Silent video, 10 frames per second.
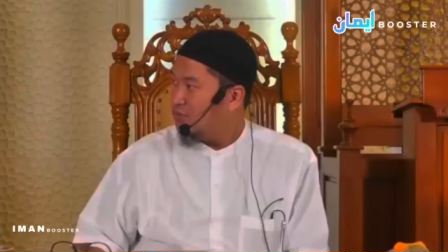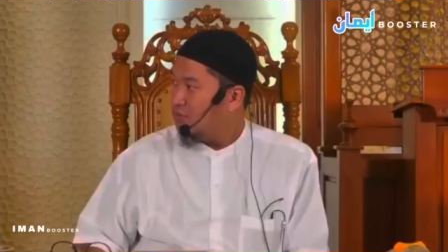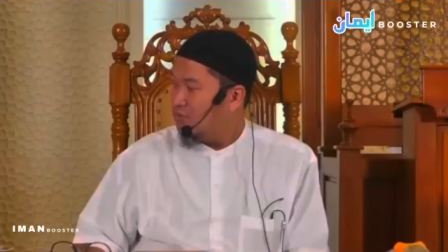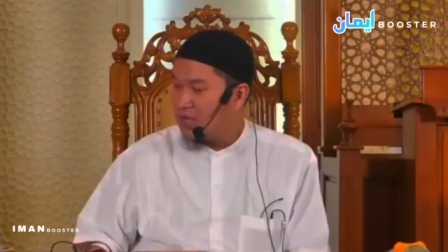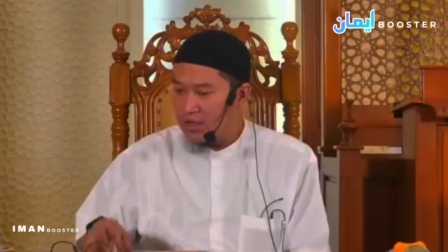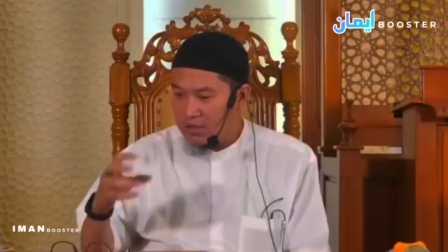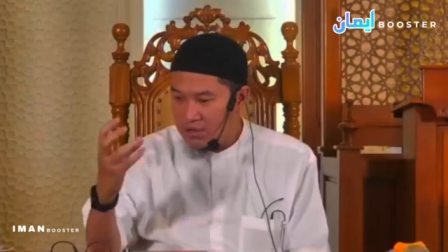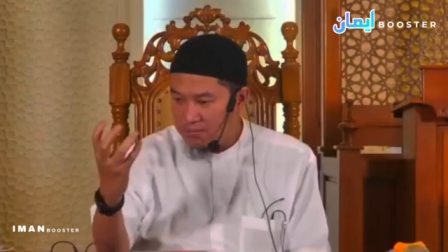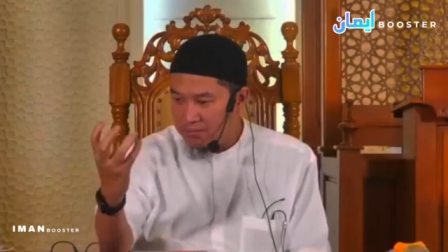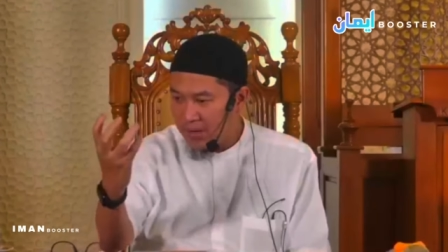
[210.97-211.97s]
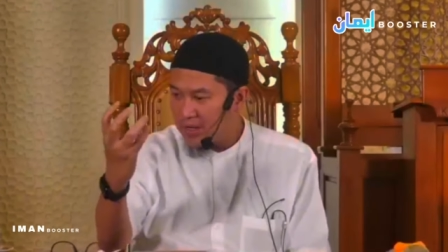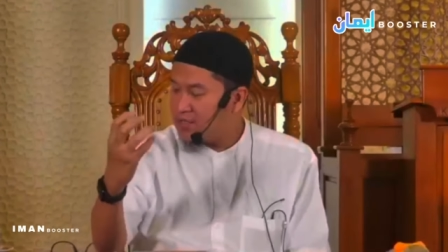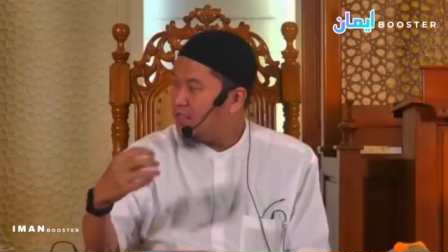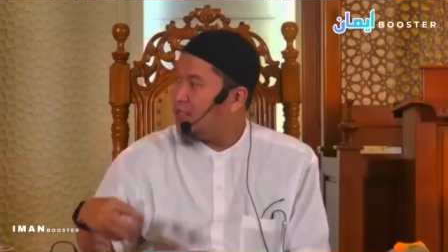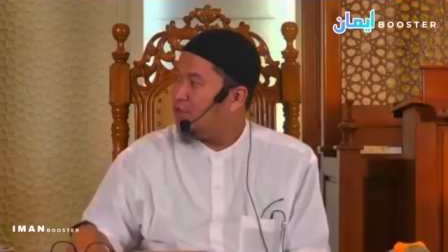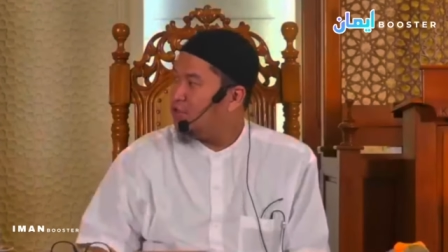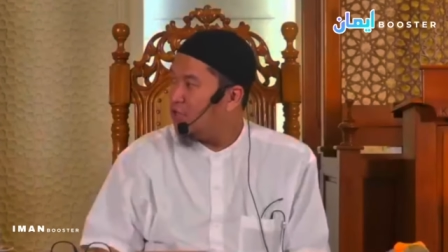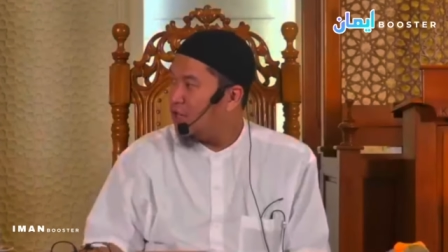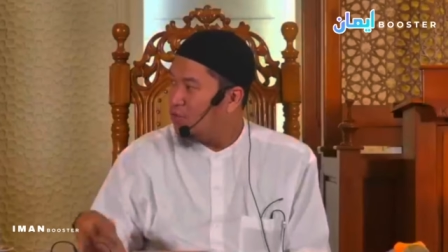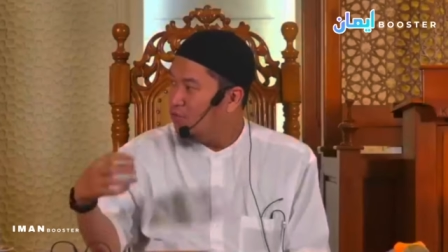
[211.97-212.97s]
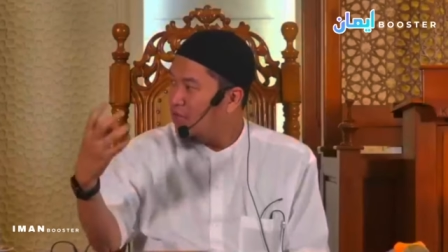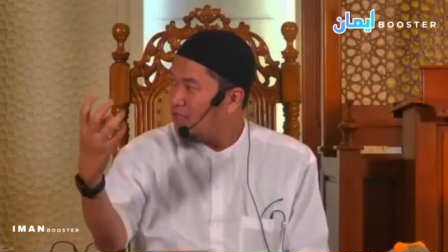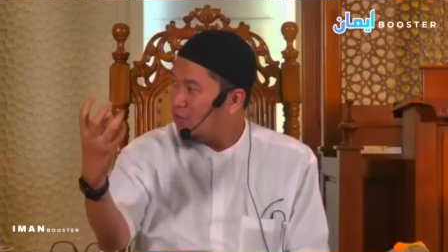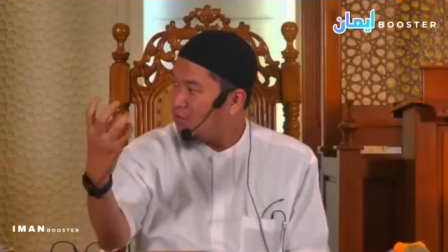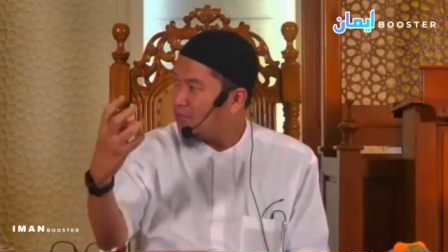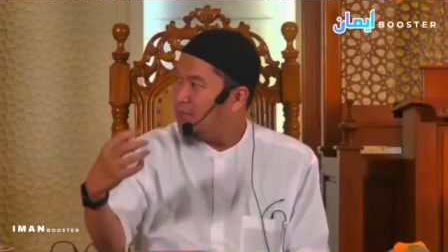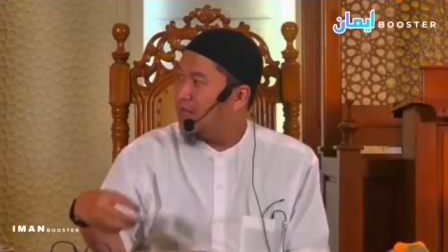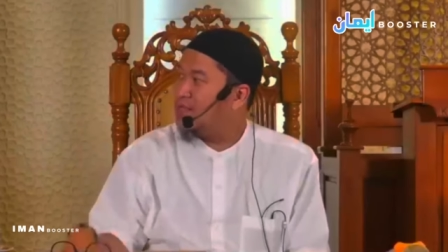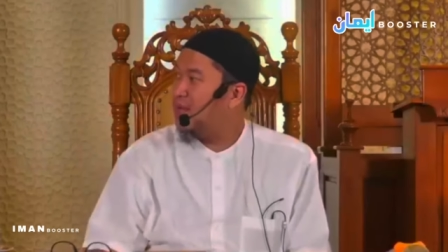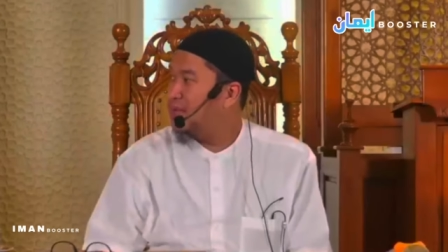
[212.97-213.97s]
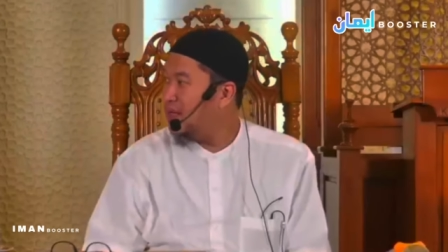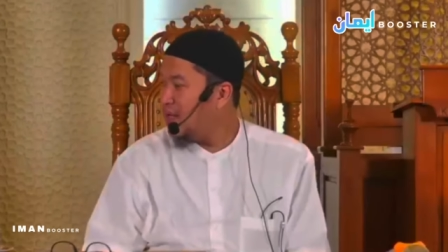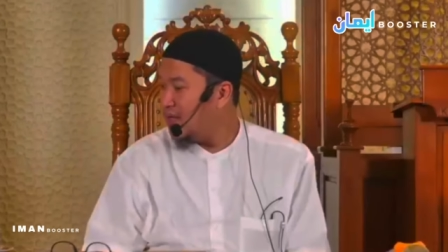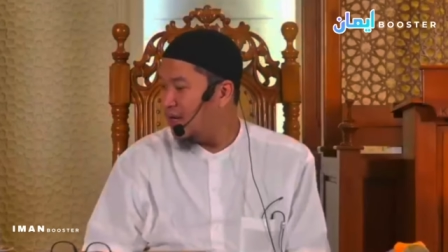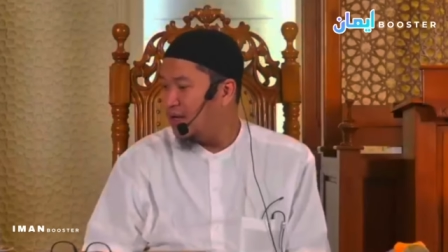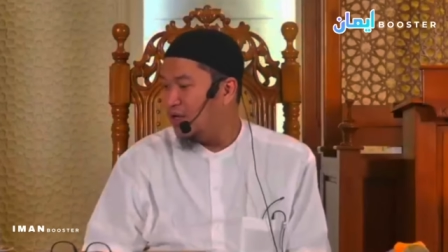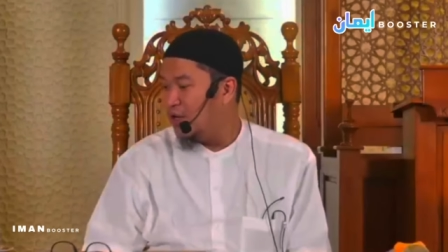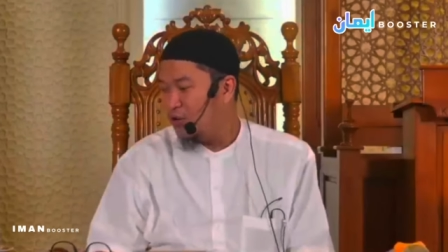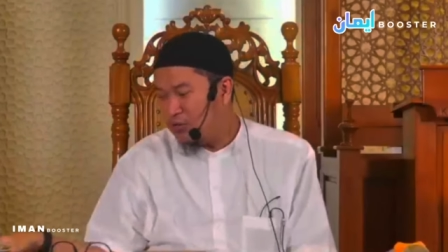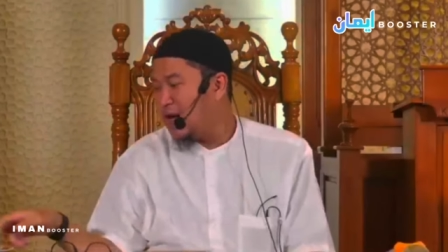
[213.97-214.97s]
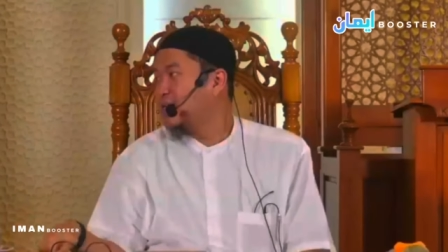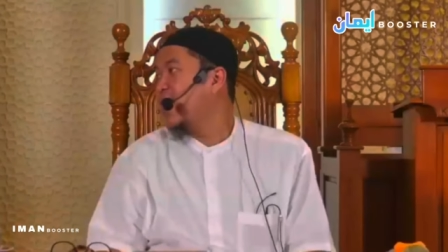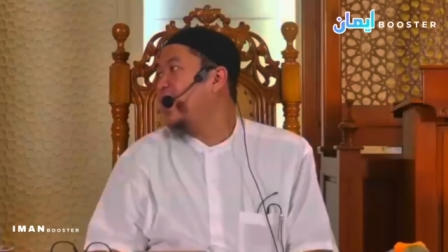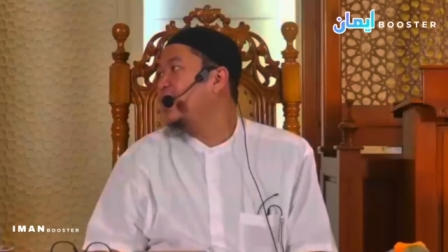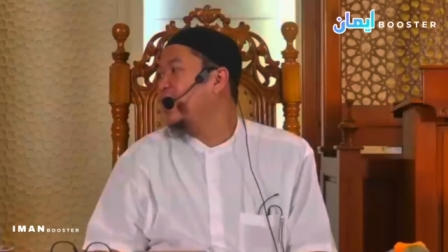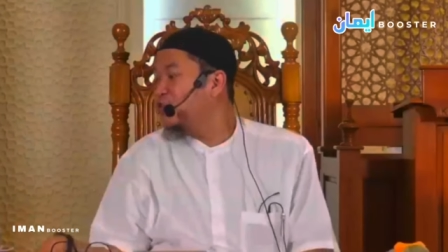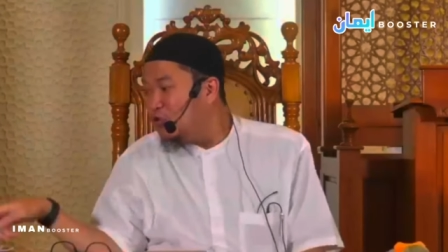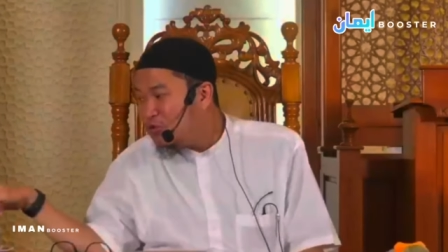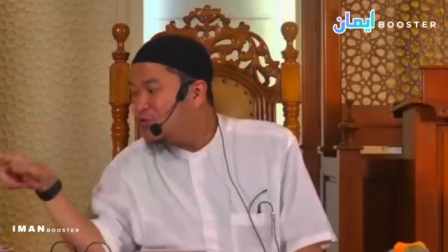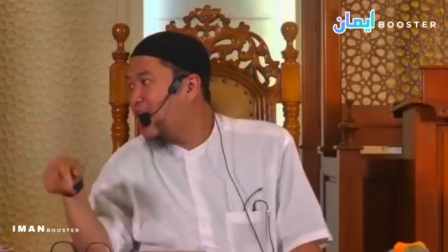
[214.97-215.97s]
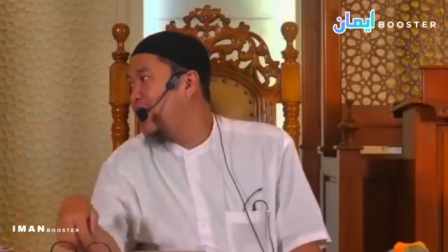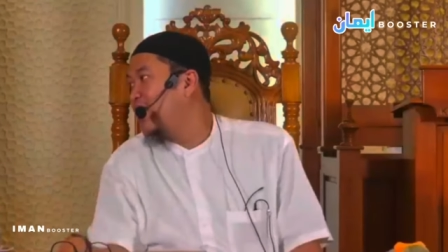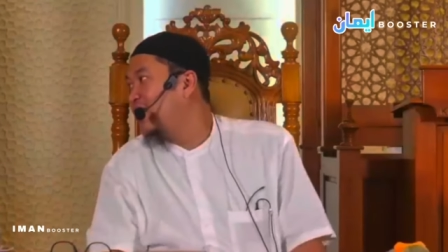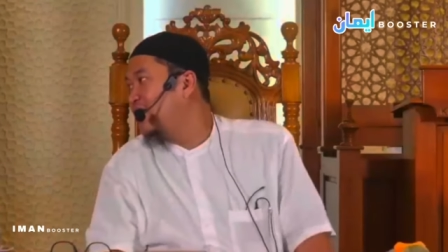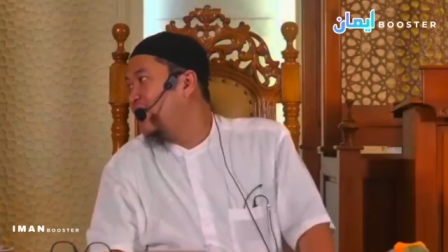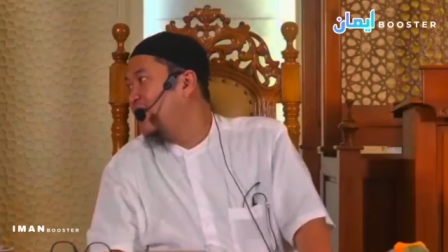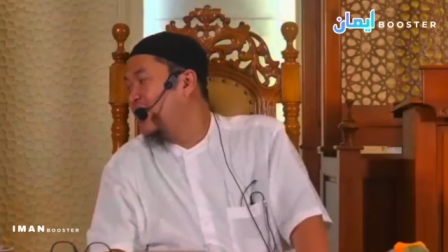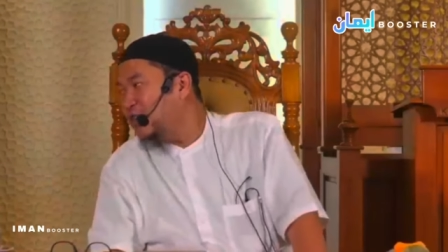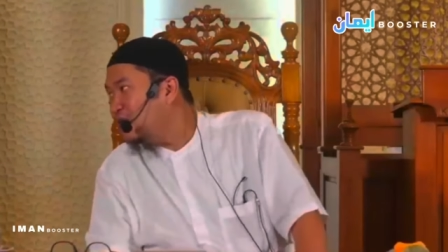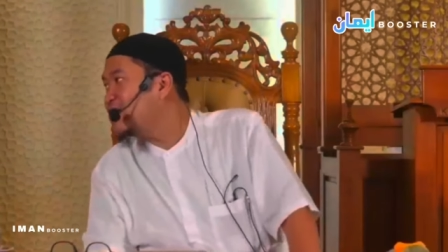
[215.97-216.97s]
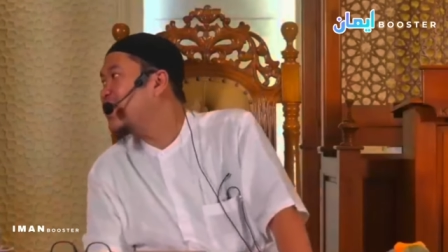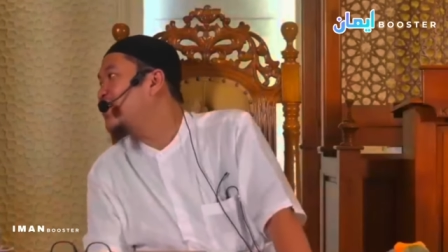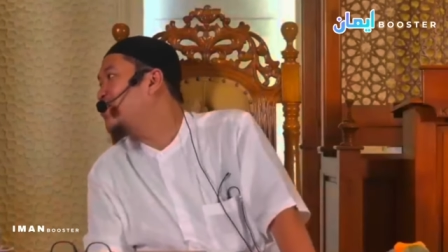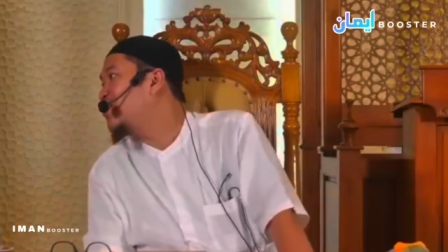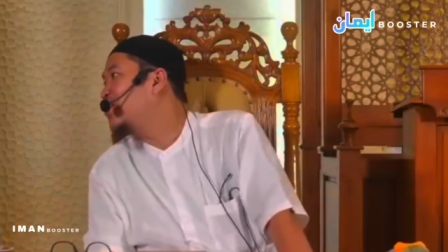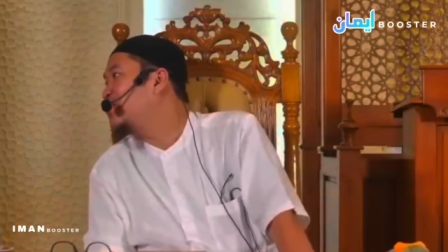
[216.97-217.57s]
yang di packaging itu dengan gula yang luar biasa banyaknya, itu gak sayang, itu merusak anak Eh, itu caranya Allah.